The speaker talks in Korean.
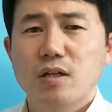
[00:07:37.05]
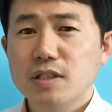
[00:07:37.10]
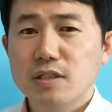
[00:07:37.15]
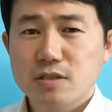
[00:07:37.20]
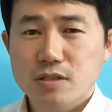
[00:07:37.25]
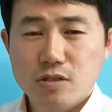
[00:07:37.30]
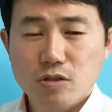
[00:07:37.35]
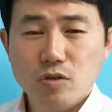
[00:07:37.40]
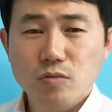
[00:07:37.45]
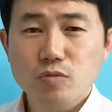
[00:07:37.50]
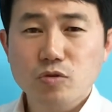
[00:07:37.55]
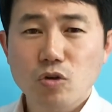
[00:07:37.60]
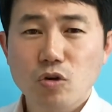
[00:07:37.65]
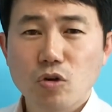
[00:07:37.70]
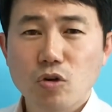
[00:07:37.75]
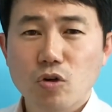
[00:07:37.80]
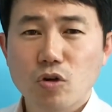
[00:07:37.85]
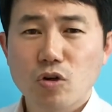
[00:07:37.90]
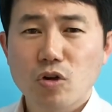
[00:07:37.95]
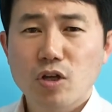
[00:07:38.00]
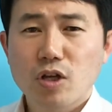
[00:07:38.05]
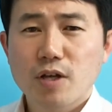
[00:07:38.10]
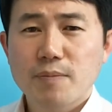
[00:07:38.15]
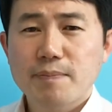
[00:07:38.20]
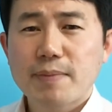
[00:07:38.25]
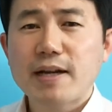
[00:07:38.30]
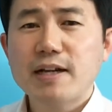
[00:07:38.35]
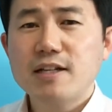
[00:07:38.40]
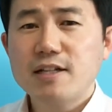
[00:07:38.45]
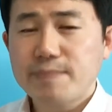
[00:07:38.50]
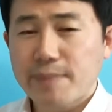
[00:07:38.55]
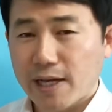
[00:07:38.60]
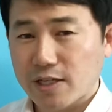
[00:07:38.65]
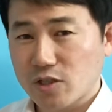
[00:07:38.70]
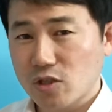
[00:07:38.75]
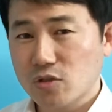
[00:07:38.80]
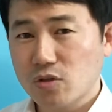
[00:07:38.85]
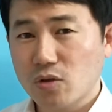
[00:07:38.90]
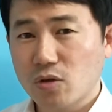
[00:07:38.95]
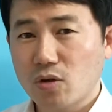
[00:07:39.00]
그러므로 빨리
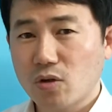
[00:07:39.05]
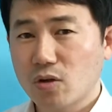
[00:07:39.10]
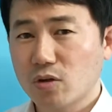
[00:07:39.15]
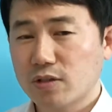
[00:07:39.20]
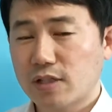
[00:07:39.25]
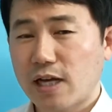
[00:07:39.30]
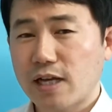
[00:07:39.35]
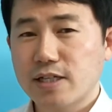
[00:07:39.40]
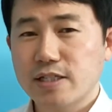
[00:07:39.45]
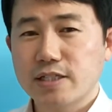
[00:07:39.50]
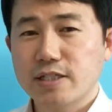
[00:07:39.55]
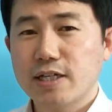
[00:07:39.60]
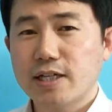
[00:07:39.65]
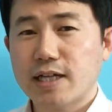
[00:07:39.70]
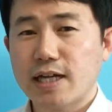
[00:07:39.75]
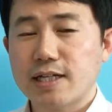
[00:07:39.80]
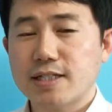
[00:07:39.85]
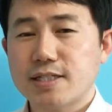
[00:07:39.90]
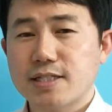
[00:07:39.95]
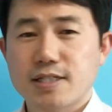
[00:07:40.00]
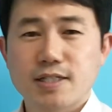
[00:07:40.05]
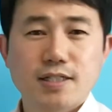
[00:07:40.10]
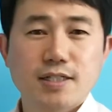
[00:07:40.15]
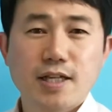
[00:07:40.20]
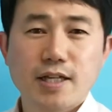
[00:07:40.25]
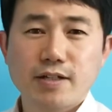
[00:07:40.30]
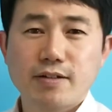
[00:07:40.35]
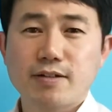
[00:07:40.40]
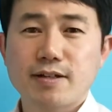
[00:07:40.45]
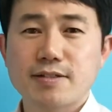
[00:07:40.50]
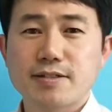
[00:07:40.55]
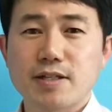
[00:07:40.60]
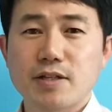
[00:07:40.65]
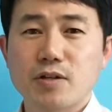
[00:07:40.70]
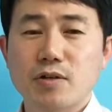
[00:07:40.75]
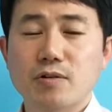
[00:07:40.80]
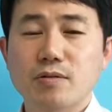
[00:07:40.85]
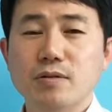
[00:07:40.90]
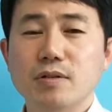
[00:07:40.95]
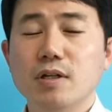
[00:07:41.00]
마셔서 당신의 갈증을 해결하세요.